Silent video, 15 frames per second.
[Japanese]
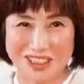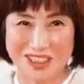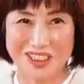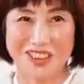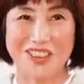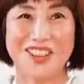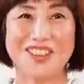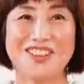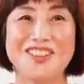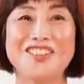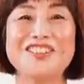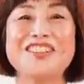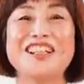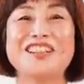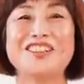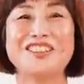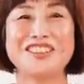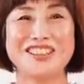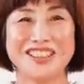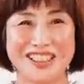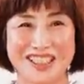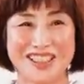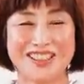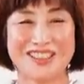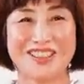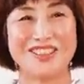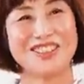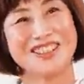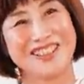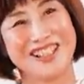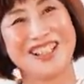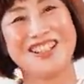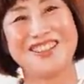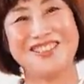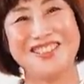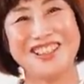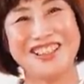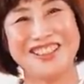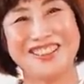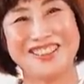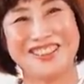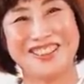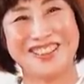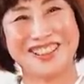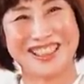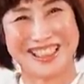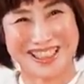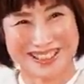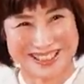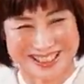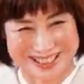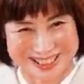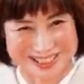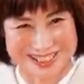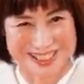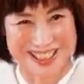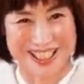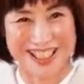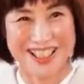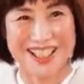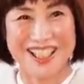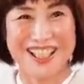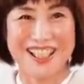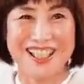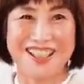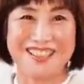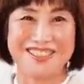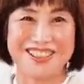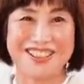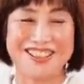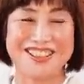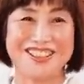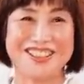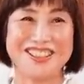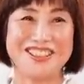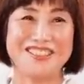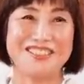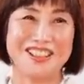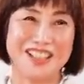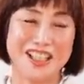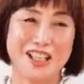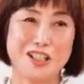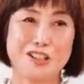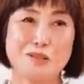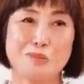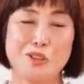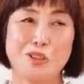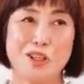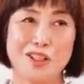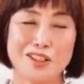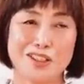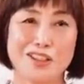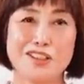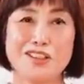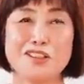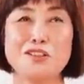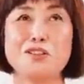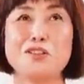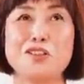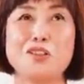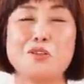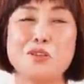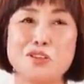るとどんな年として思い起こされるでしょうか。えー、私自身はねいつも新しい年お